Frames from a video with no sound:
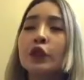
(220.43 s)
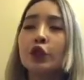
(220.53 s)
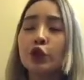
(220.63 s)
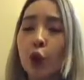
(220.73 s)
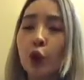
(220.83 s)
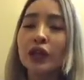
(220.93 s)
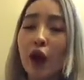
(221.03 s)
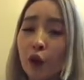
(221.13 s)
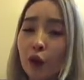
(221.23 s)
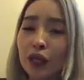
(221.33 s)
nung
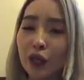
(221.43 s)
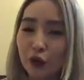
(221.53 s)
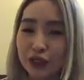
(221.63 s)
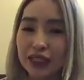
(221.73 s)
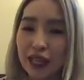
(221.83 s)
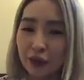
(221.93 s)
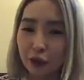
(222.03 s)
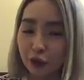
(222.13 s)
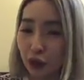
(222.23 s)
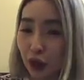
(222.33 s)
nahuli ko sila
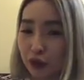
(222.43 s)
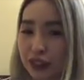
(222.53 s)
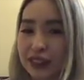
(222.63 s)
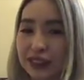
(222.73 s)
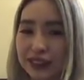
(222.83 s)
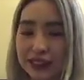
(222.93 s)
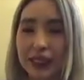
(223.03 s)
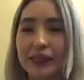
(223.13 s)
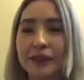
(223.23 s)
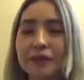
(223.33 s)
ng
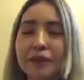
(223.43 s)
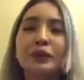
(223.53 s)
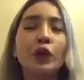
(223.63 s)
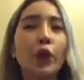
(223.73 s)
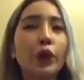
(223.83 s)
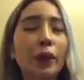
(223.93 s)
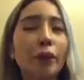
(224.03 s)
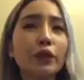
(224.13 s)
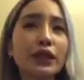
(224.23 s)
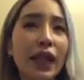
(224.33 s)
2016. Una
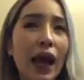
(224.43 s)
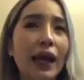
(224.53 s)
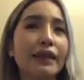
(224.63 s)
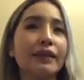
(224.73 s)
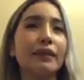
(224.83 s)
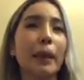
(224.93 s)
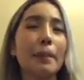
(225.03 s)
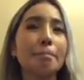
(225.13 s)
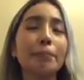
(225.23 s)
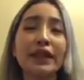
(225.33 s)
po sa lahat,
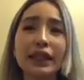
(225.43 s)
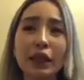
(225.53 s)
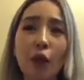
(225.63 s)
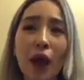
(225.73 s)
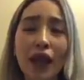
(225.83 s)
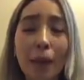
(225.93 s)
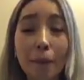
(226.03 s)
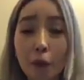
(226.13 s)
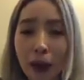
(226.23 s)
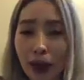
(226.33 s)
maniniwala
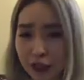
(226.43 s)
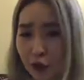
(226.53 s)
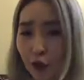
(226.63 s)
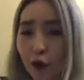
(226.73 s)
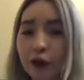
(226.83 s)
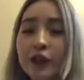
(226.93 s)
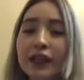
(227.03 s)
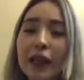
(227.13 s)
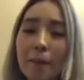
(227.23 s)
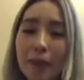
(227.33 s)
po ba kayo
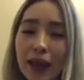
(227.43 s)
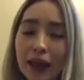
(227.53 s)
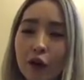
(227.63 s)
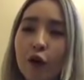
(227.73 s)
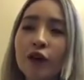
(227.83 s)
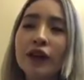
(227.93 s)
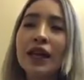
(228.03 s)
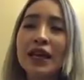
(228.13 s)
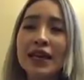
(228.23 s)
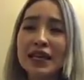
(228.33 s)
na merong
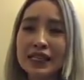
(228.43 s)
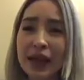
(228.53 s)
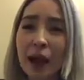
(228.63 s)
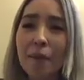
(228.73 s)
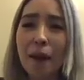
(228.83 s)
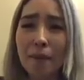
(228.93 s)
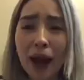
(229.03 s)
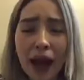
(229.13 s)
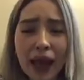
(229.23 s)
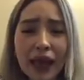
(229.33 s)
isang
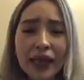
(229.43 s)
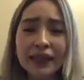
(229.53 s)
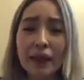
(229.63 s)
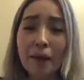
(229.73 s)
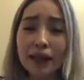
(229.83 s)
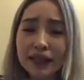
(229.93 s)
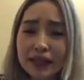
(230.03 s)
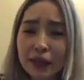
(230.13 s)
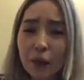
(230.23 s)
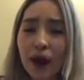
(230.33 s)
babae na
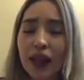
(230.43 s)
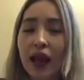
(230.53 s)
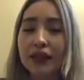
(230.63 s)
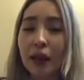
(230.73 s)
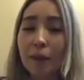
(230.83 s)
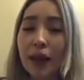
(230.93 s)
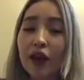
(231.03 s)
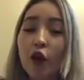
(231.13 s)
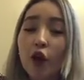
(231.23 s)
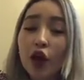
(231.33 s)
maniniwala na
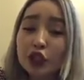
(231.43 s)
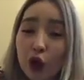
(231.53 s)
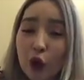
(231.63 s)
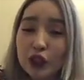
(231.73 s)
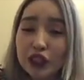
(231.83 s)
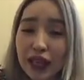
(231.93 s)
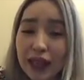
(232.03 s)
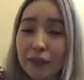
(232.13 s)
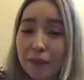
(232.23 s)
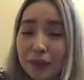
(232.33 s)
merong
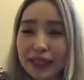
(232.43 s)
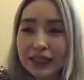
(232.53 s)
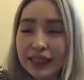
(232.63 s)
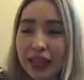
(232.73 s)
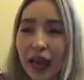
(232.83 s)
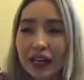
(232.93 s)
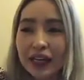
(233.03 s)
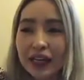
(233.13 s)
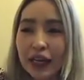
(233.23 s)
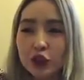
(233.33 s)
social media
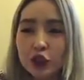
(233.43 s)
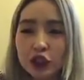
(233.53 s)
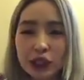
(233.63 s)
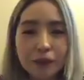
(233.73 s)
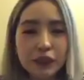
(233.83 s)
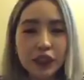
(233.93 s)
relationship